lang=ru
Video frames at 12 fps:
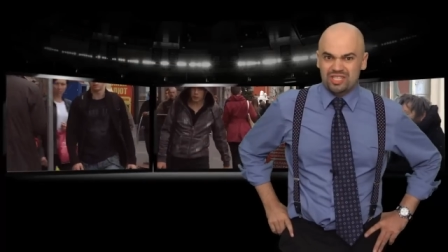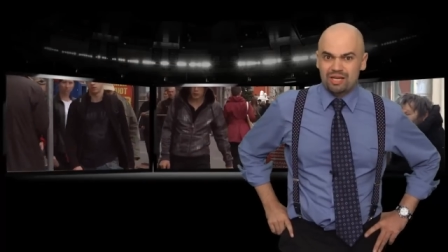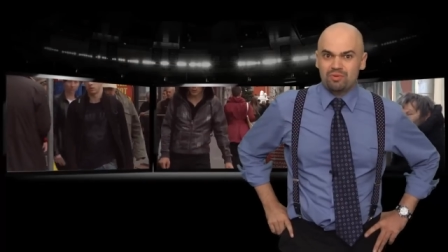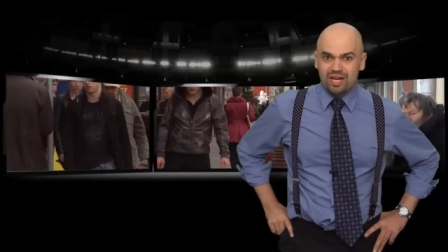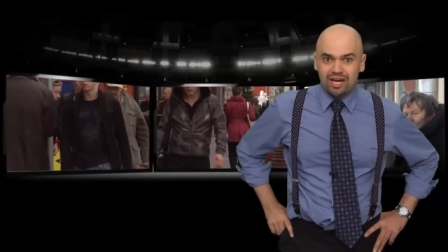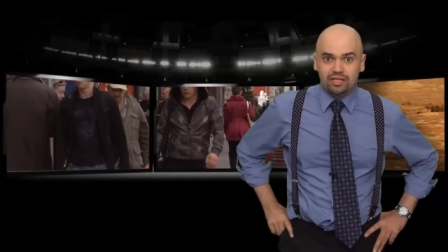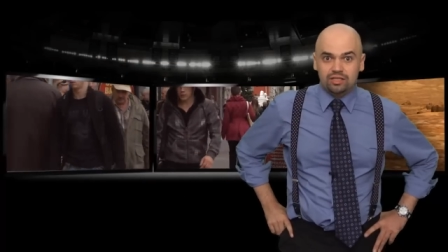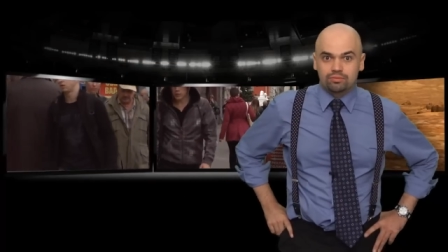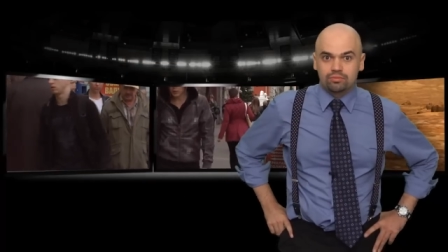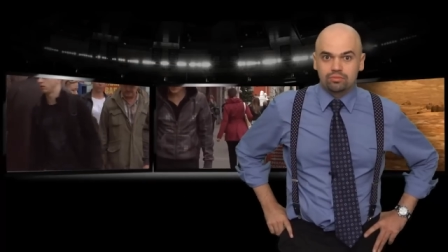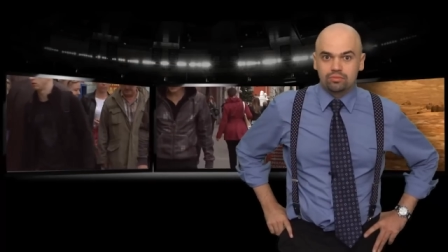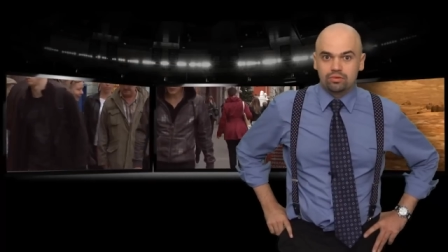за МКАДом?
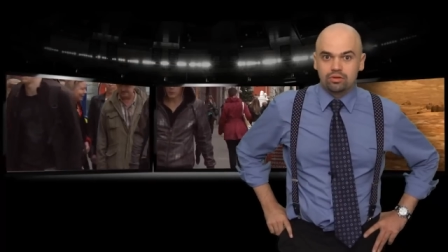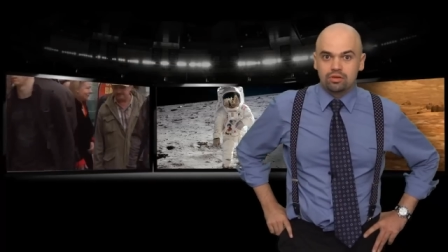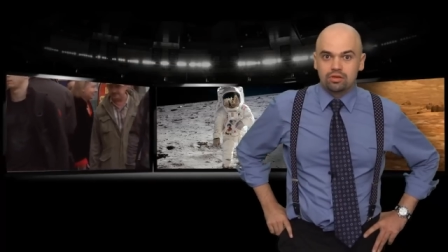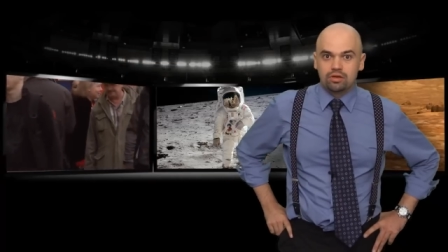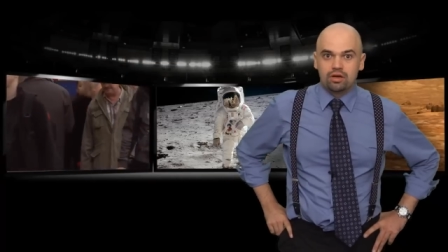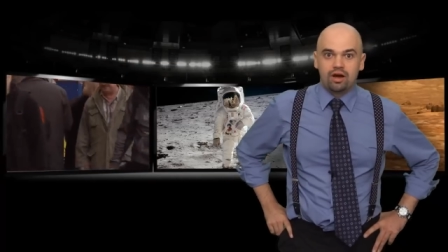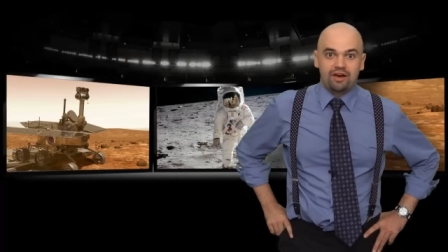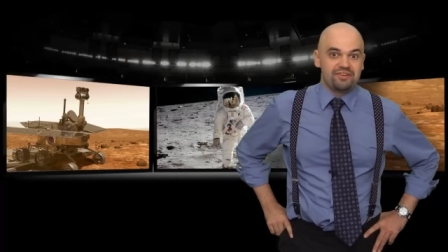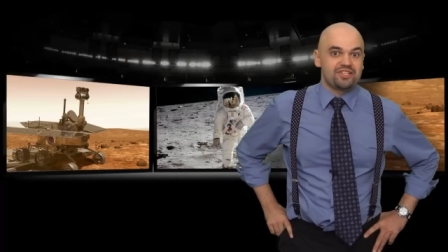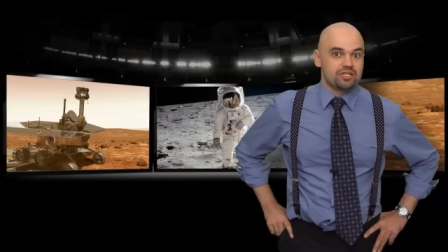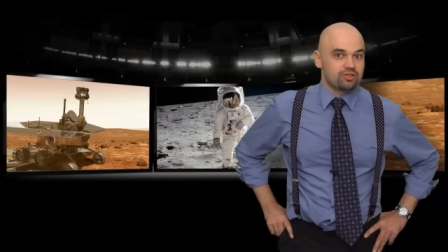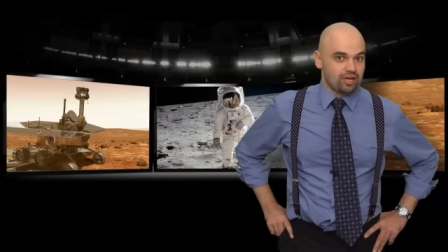А
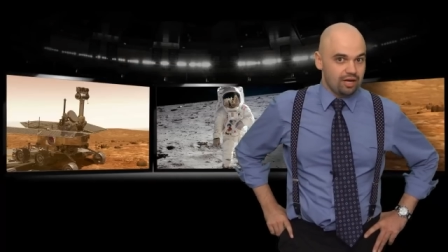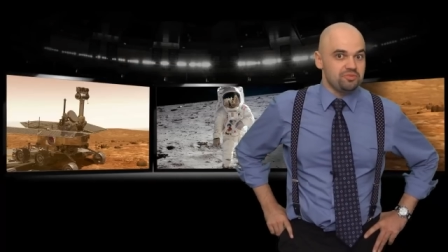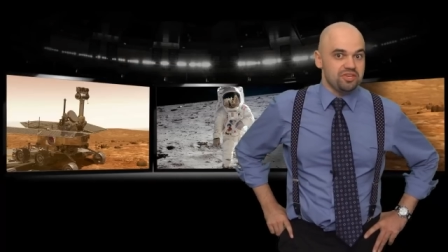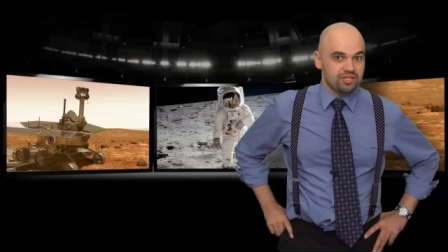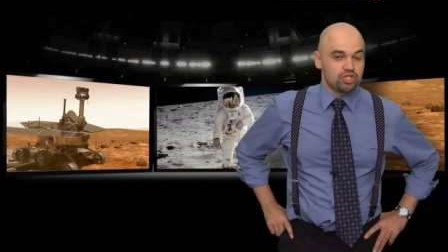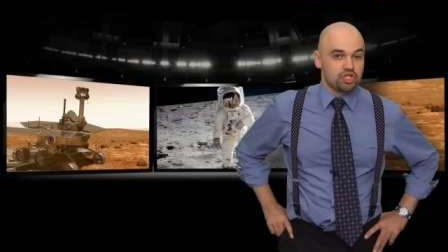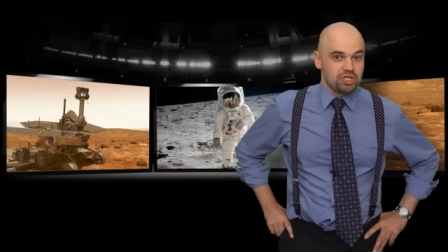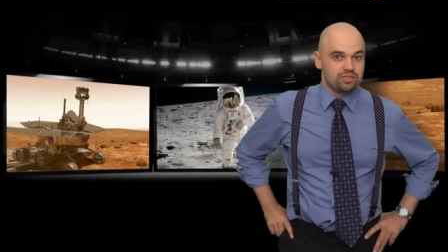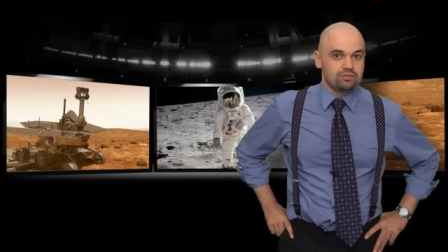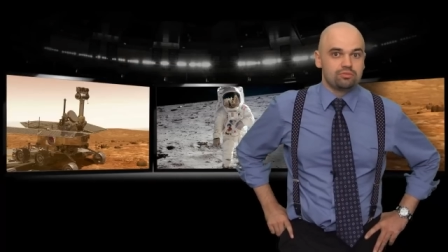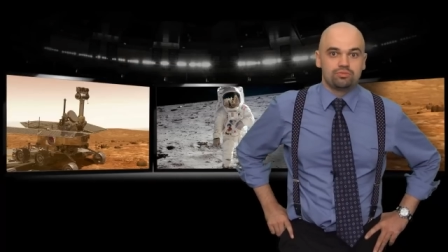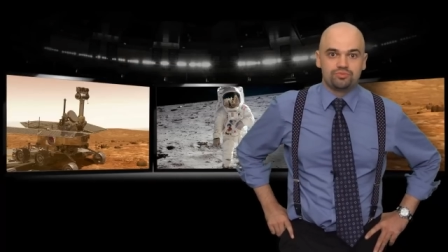ведь и там есть
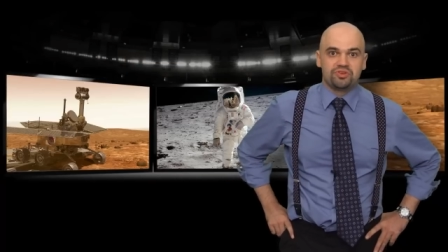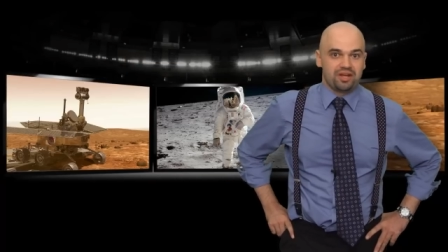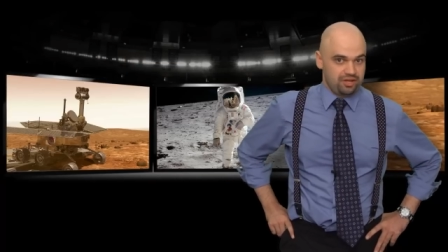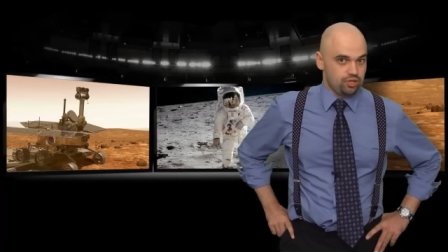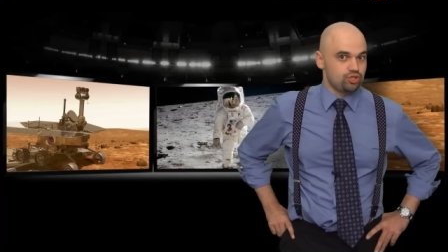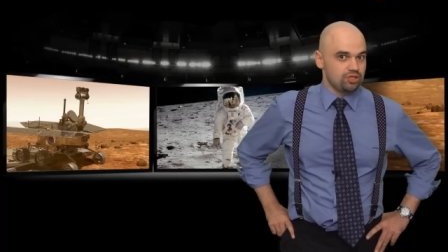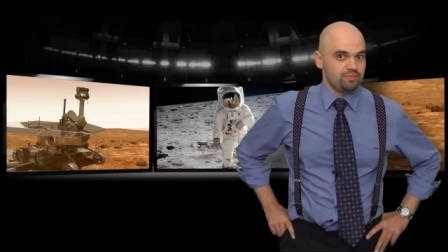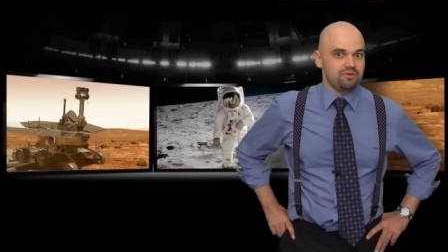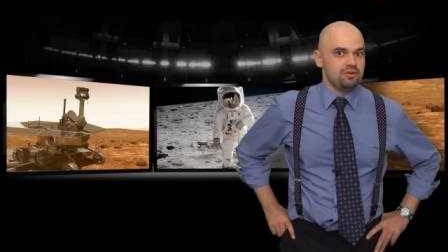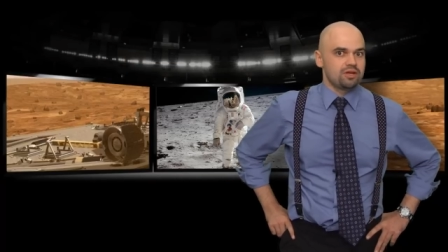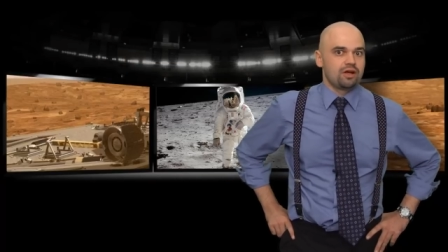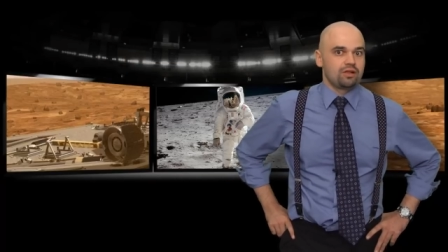жизнь. Я лично
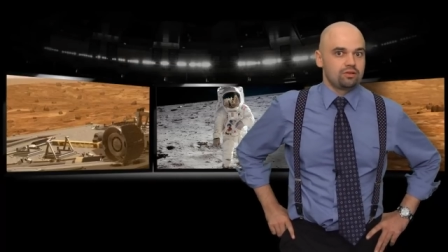проверял.